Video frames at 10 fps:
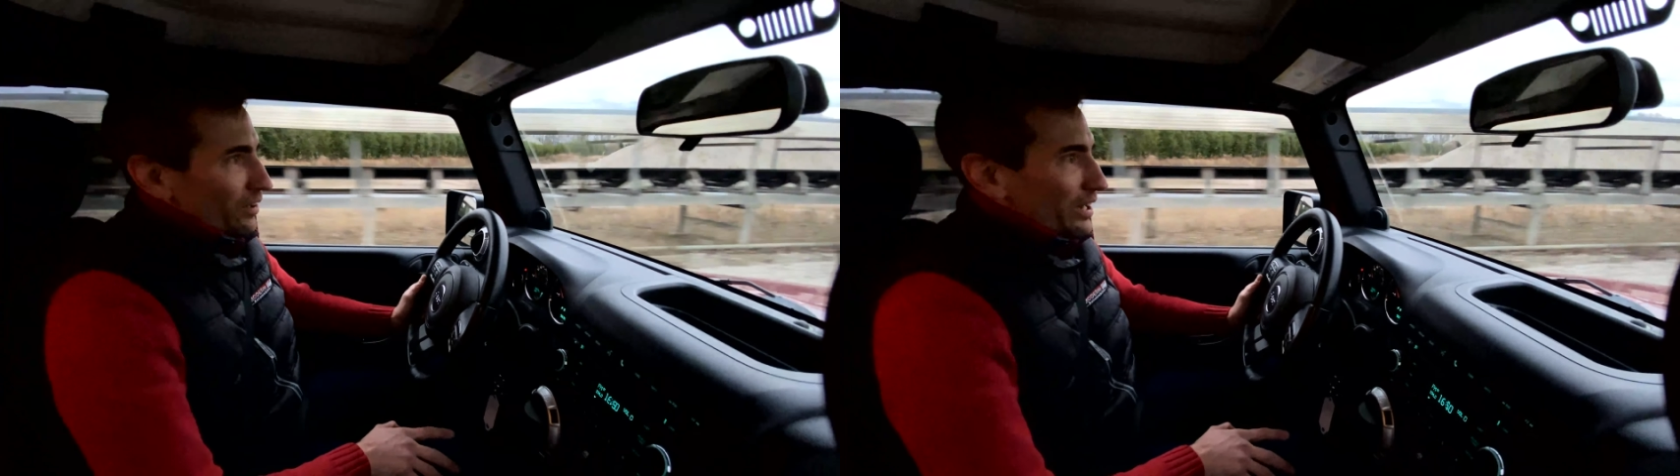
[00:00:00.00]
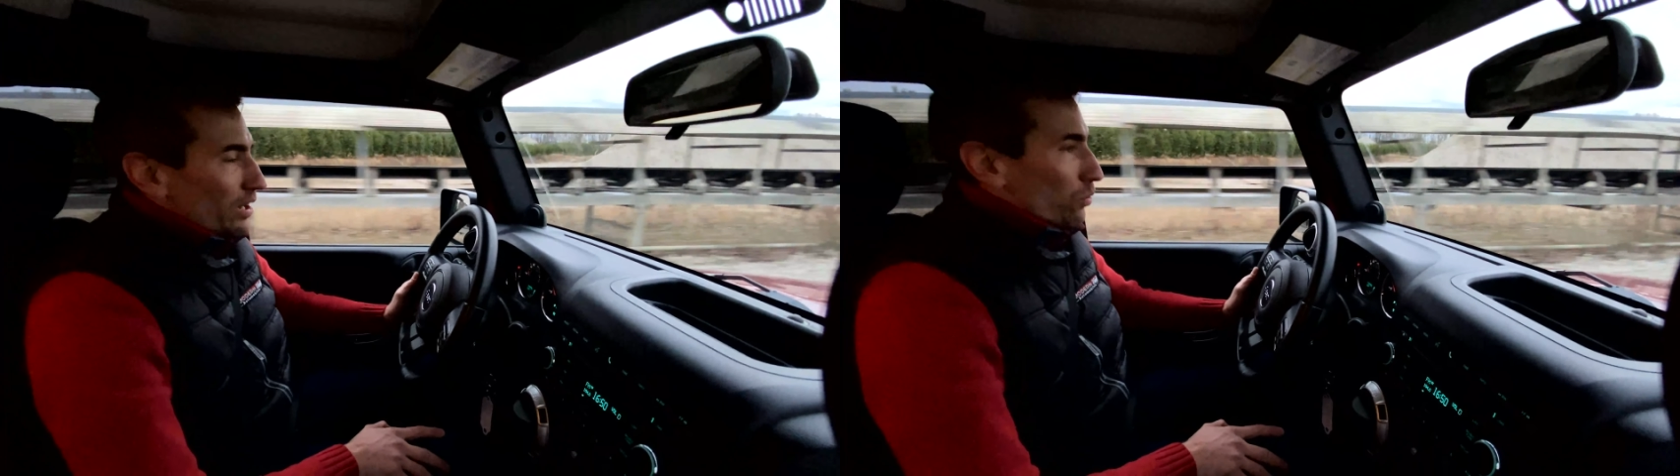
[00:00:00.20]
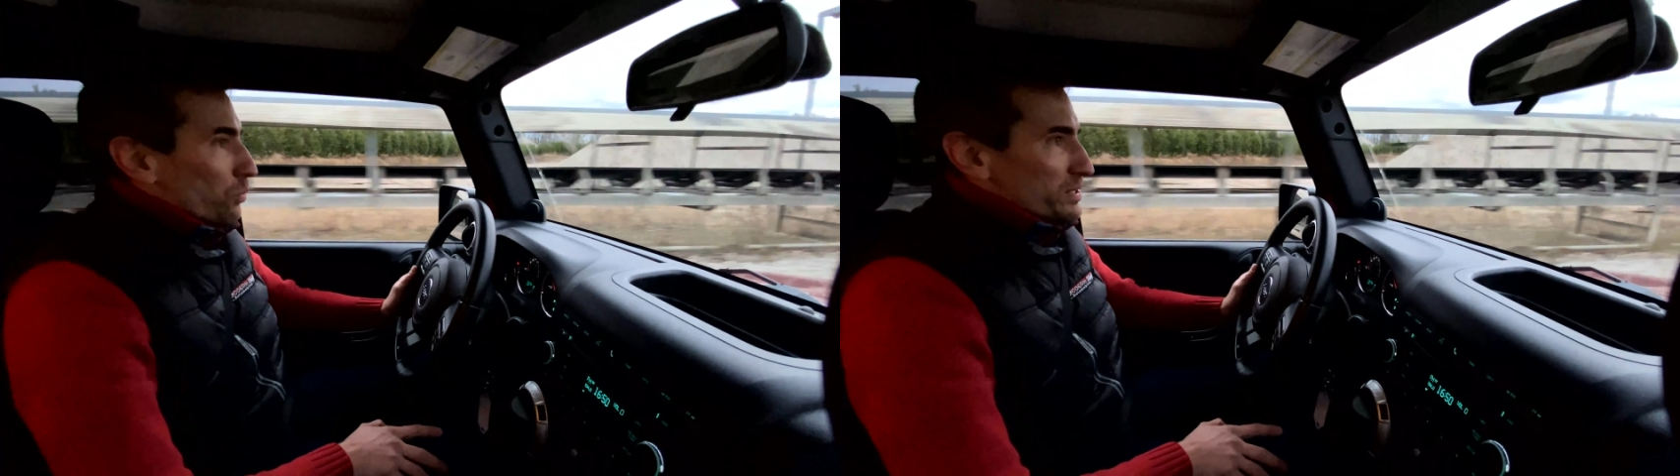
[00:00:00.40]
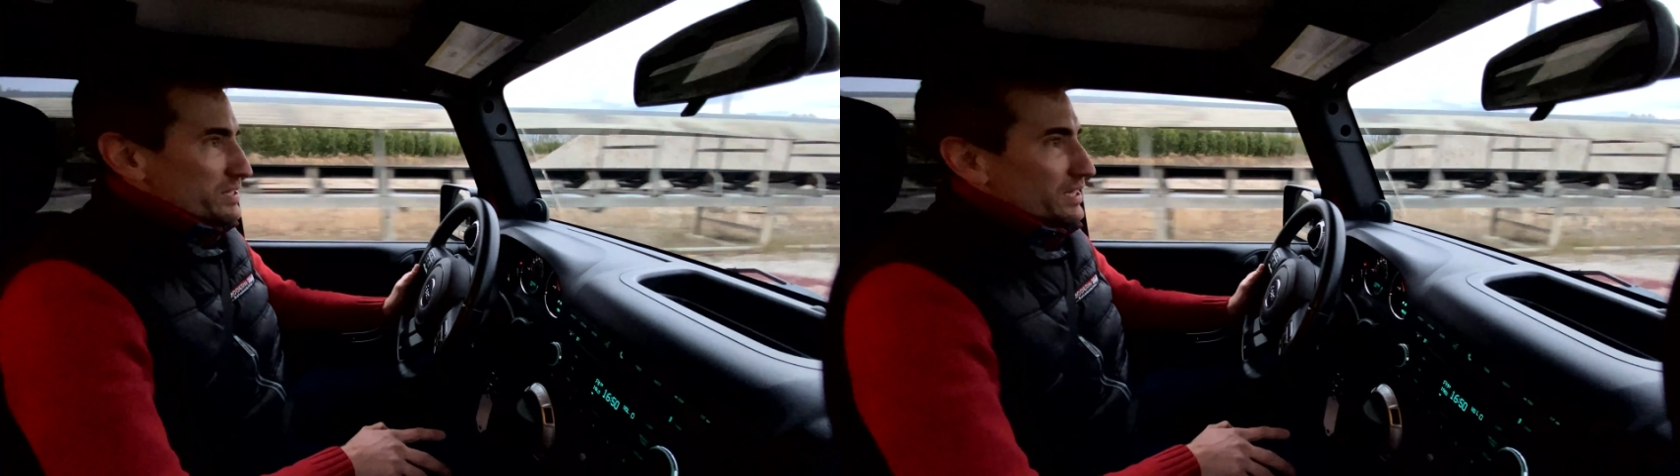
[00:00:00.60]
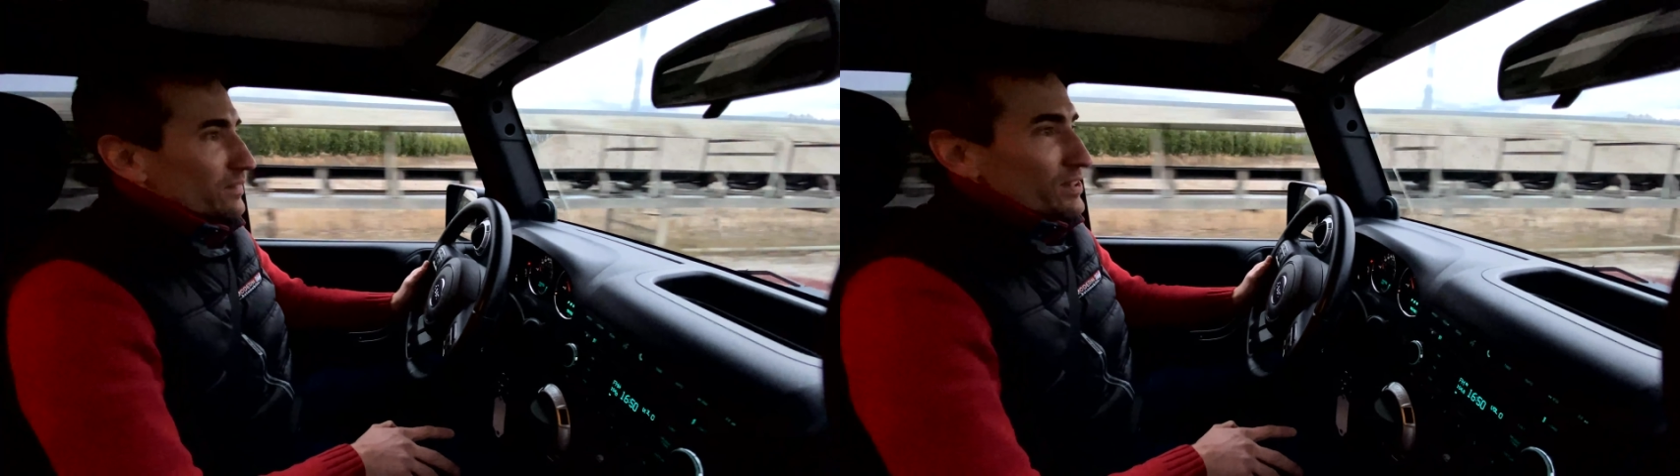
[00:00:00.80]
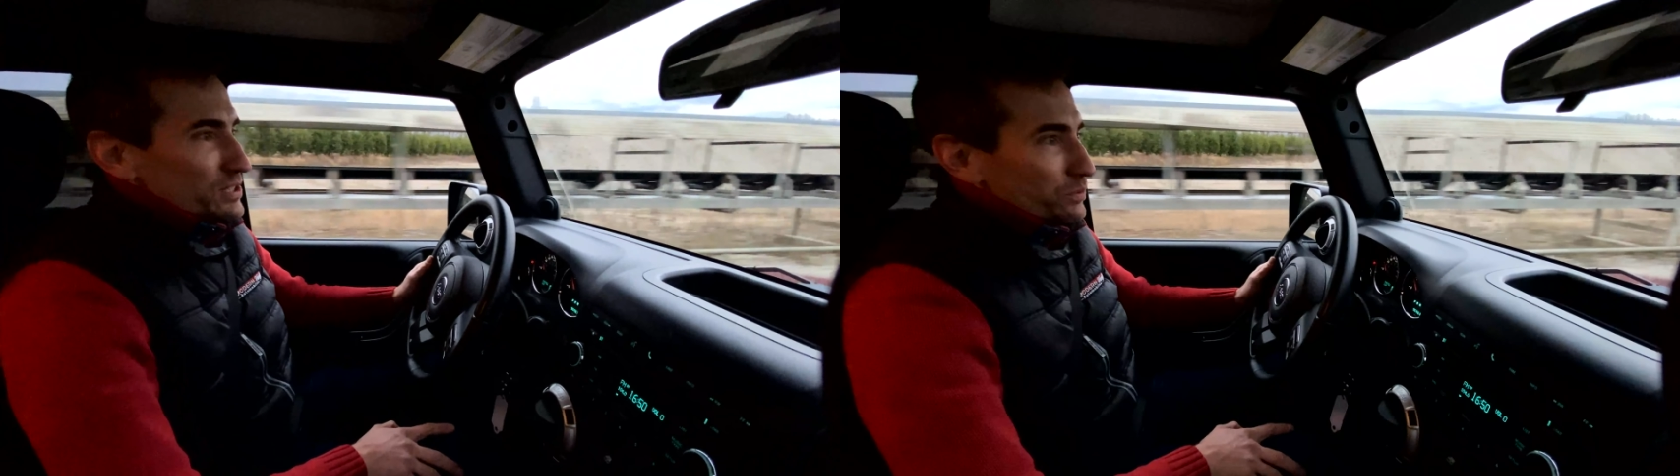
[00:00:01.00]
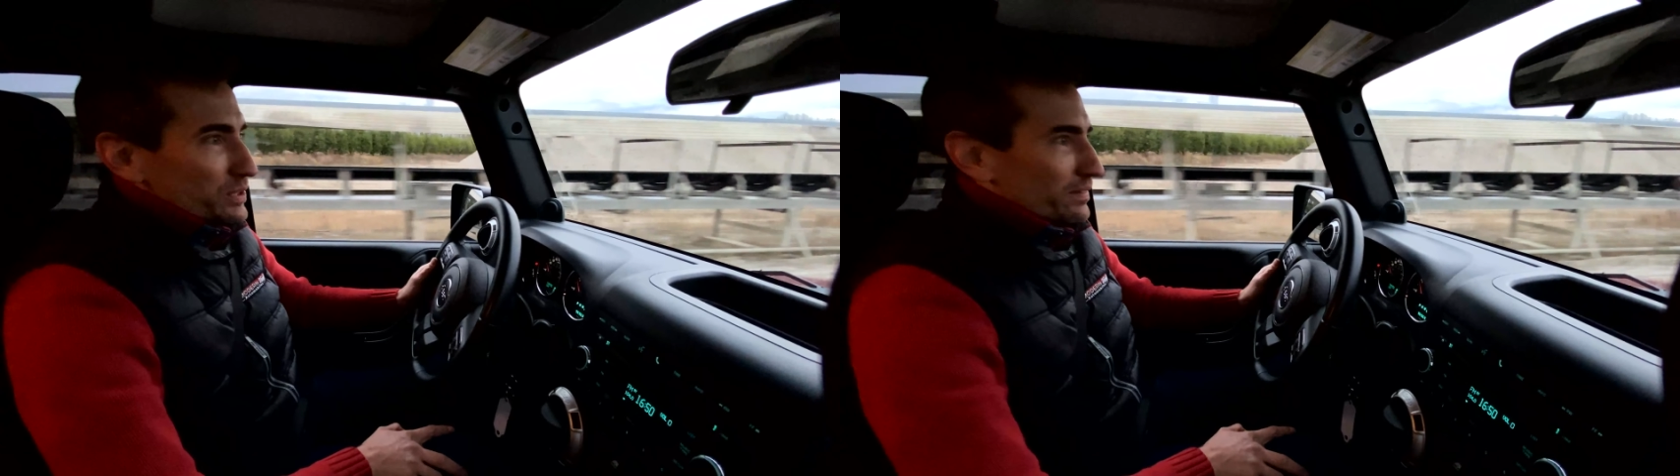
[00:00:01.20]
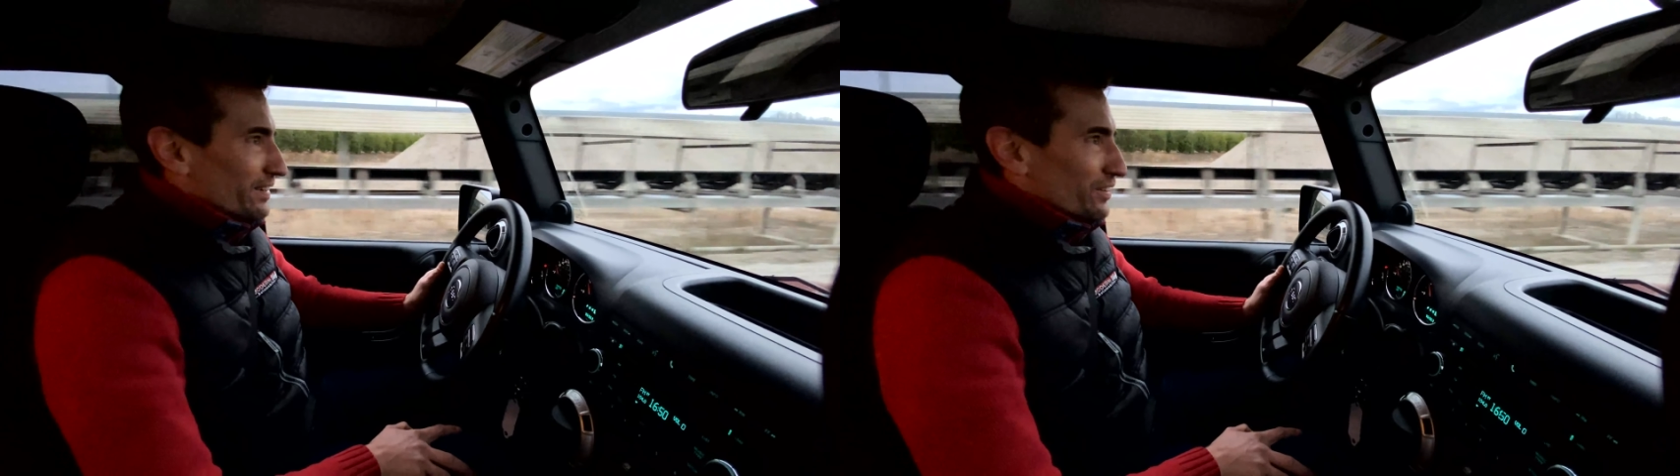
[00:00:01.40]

Et en loisir, bah, si vous avez